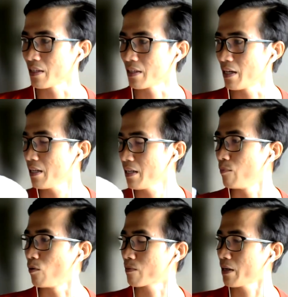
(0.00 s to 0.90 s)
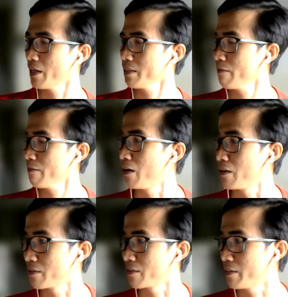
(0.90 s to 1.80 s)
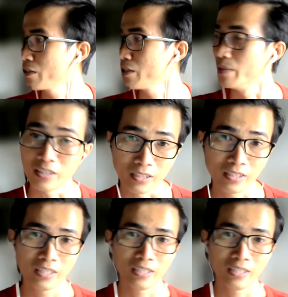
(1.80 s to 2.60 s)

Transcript: đây là một cái cái phần dành cho người bình thường